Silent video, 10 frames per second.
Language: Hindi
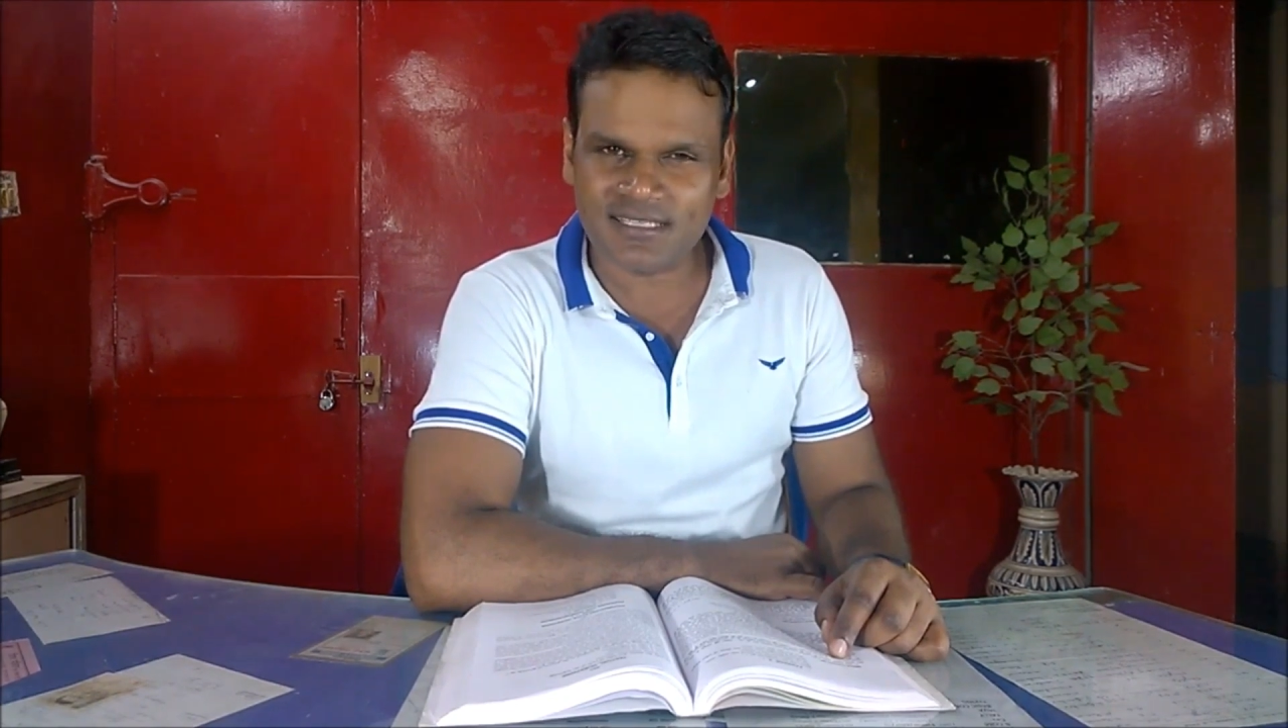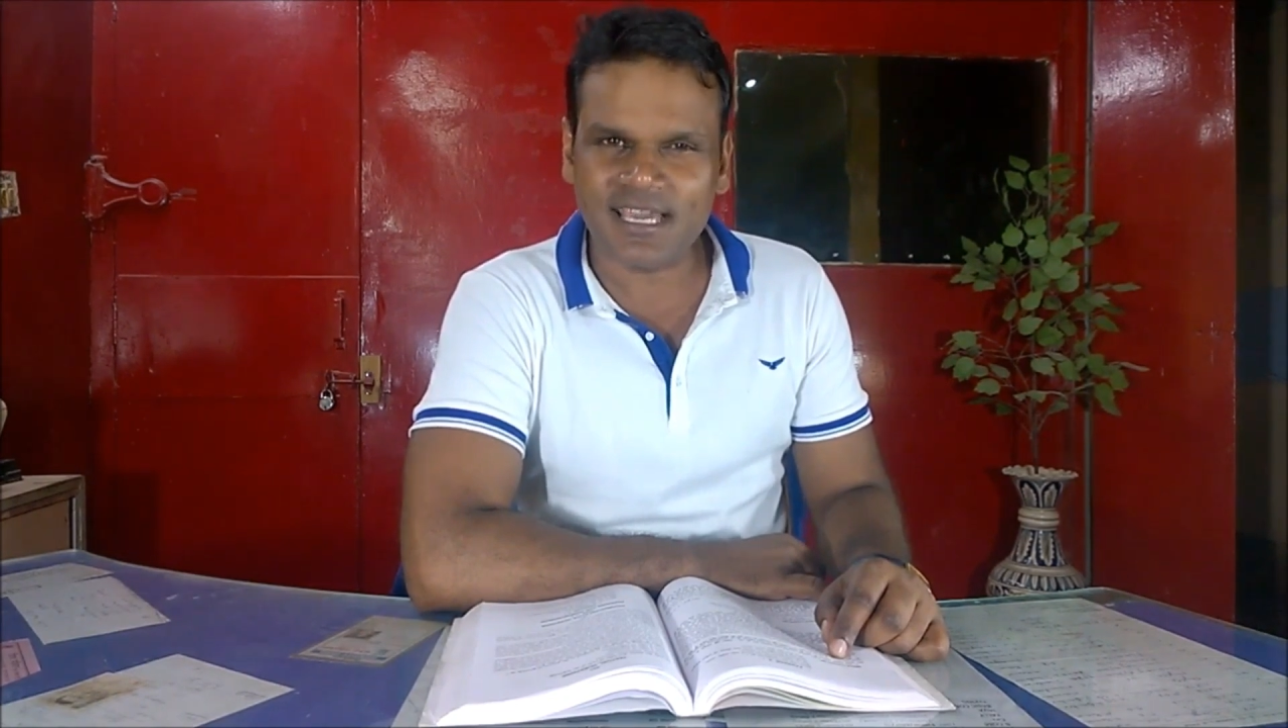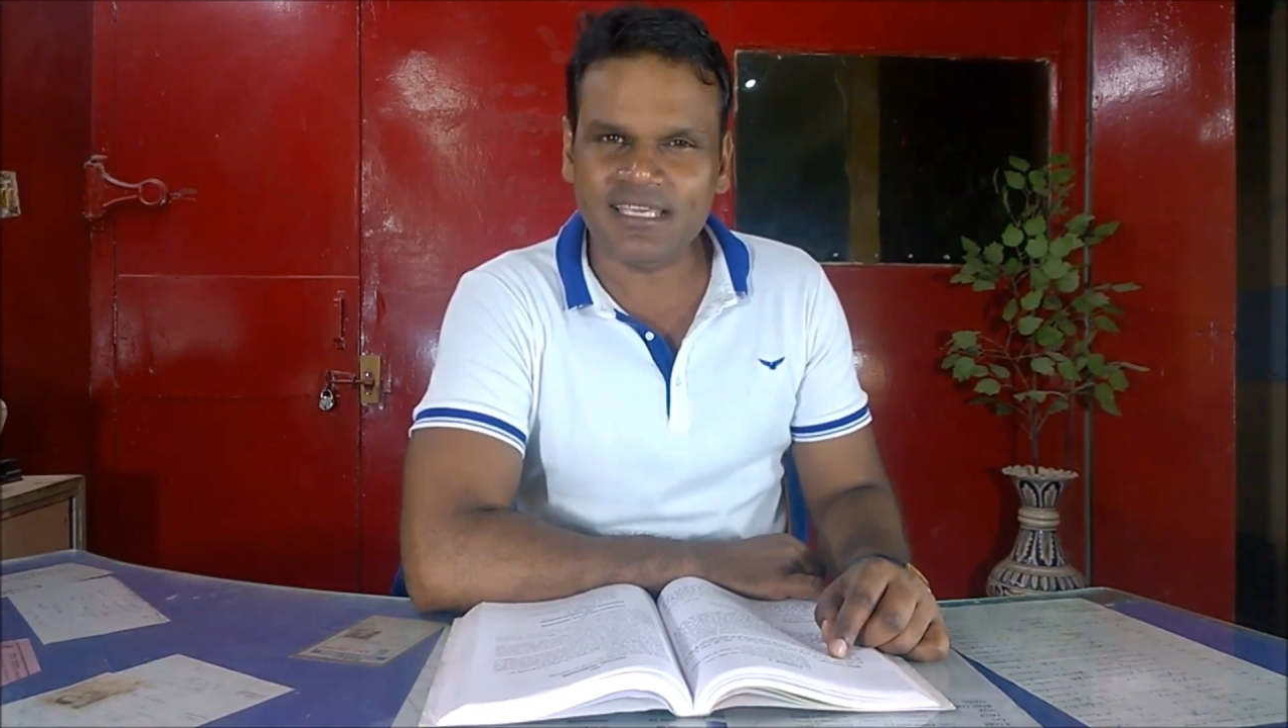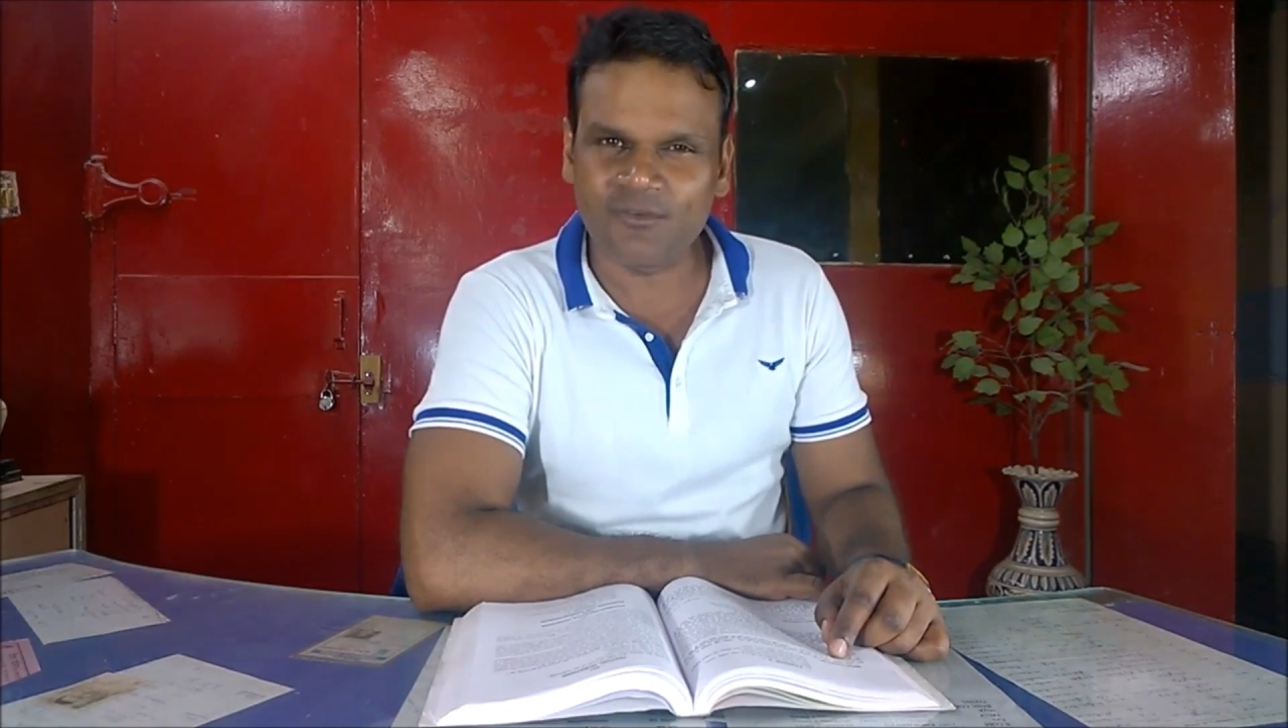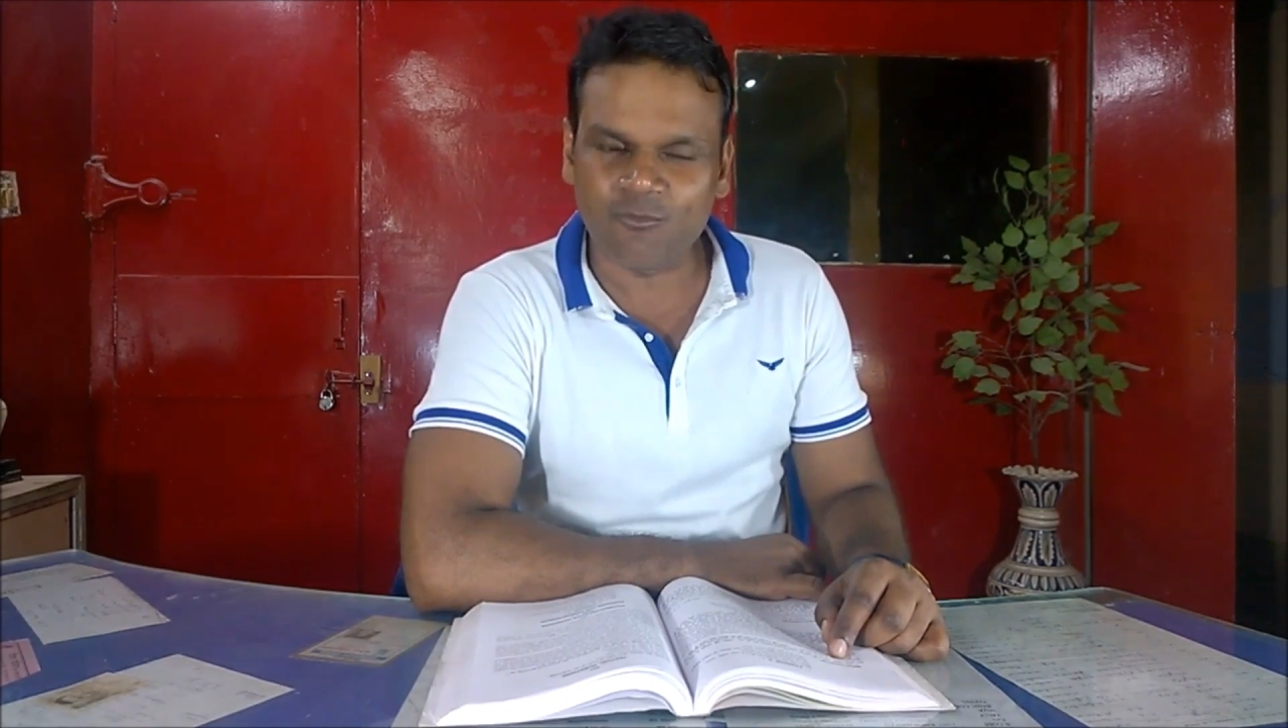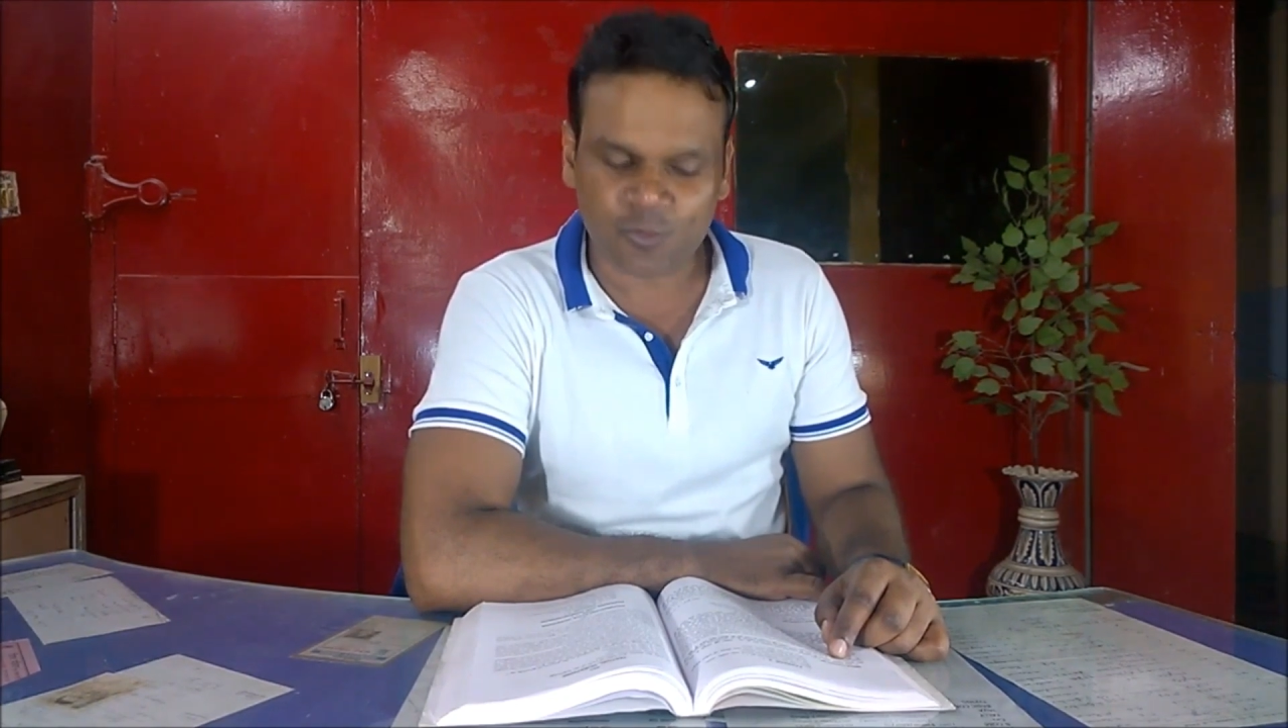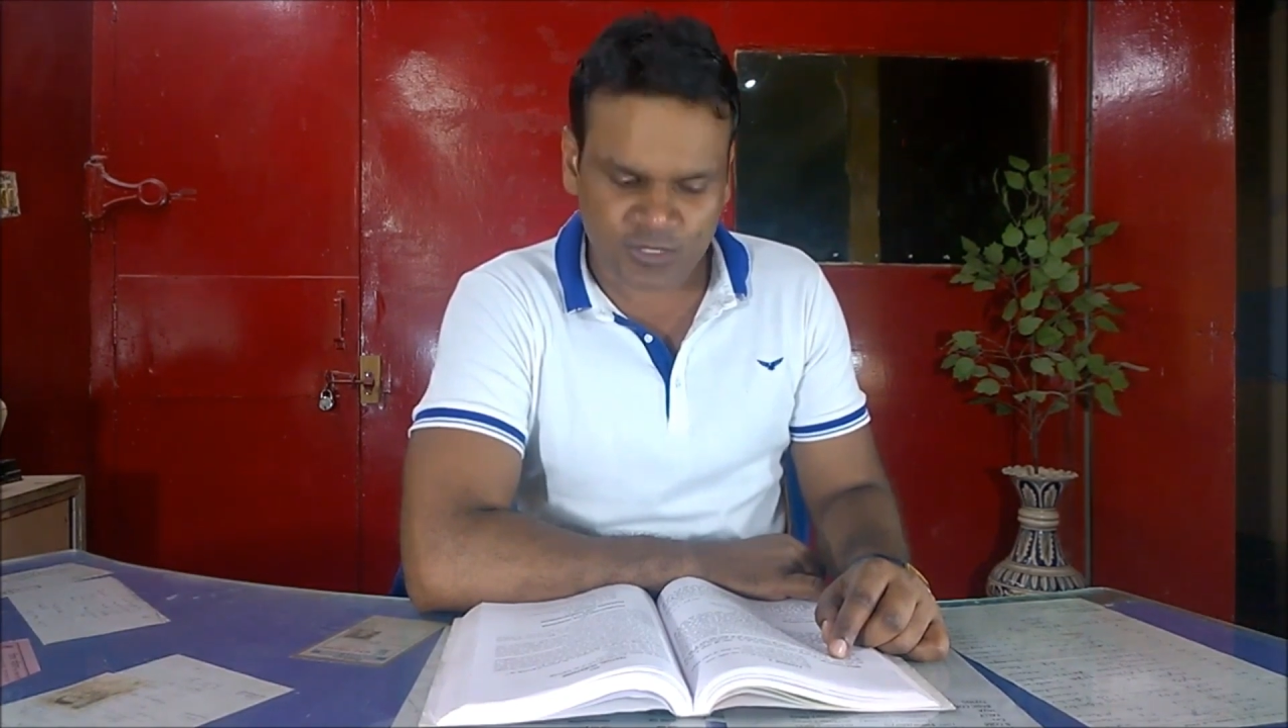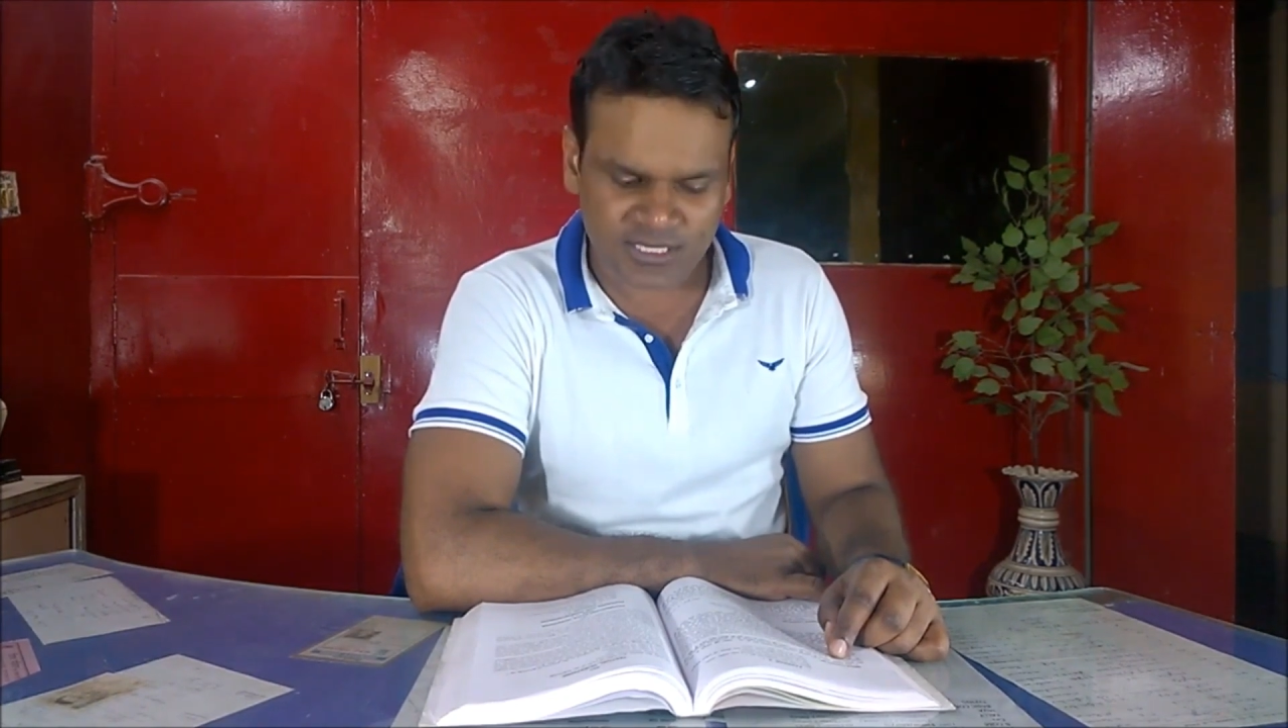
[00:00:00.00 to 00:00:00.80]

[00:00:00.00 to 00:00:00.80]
क्या ये वो